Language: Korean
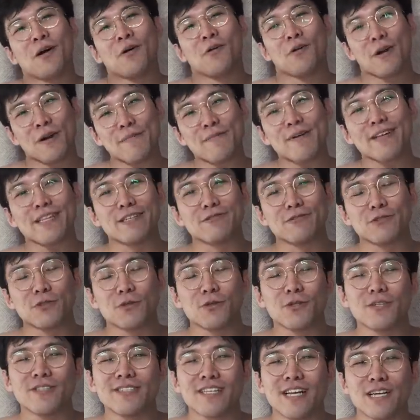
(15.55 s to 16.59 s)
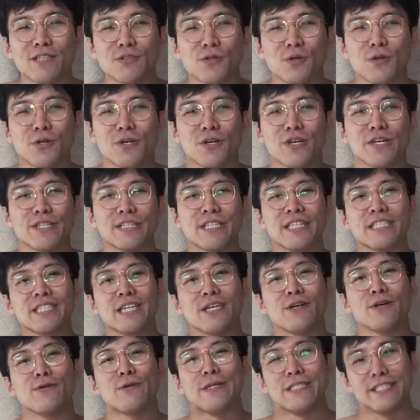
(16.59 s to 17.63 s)
오랜만에 운동 영상으로 이렇게
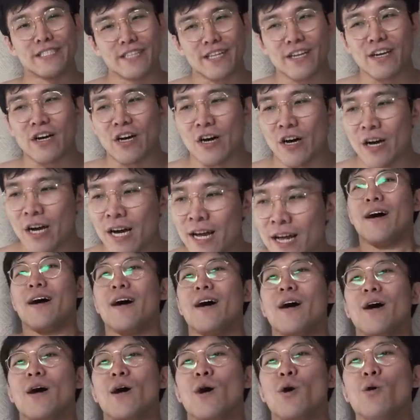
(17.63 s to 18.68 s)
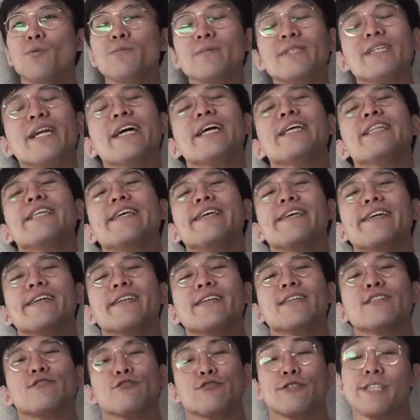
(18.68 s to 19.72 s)
찾아왔는데요, 어,
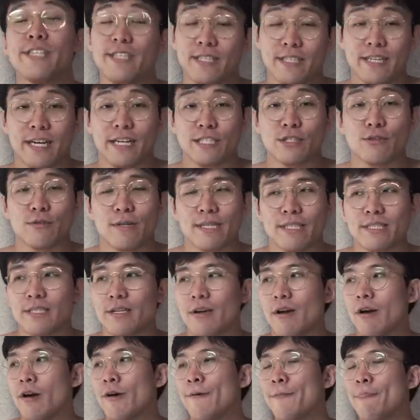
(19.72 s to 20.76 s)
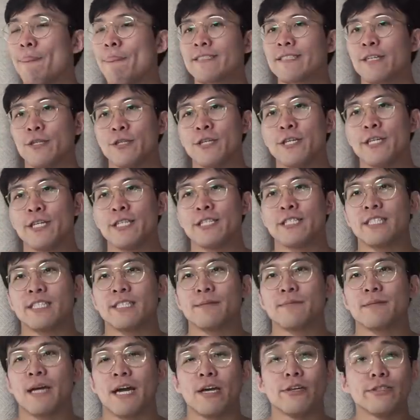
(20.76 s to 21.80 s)
홈트레이닝 루틴을 가지고 왔어요. 저는
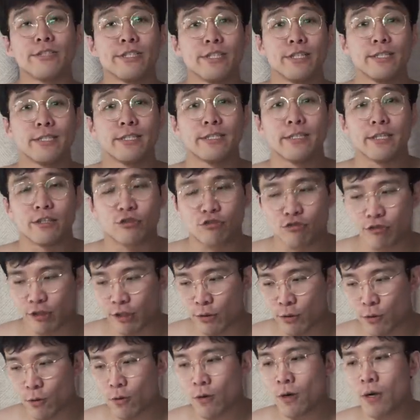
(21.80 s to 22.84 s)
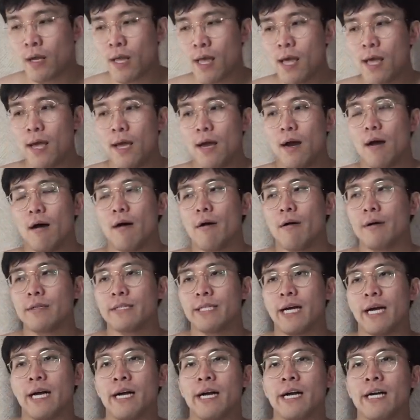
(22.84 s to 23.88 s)
지금 다이어트를 진행 중이고 어,
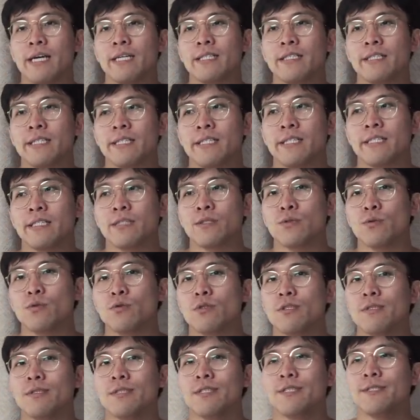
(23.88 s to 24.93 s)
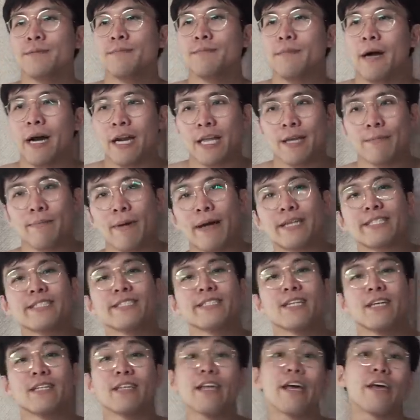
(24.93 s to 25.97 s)
살이 조금 많이 빠진
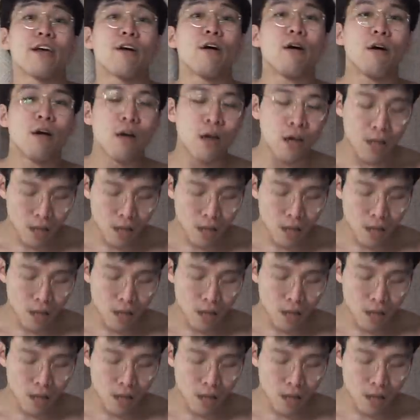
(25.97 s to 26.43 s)
상태예요.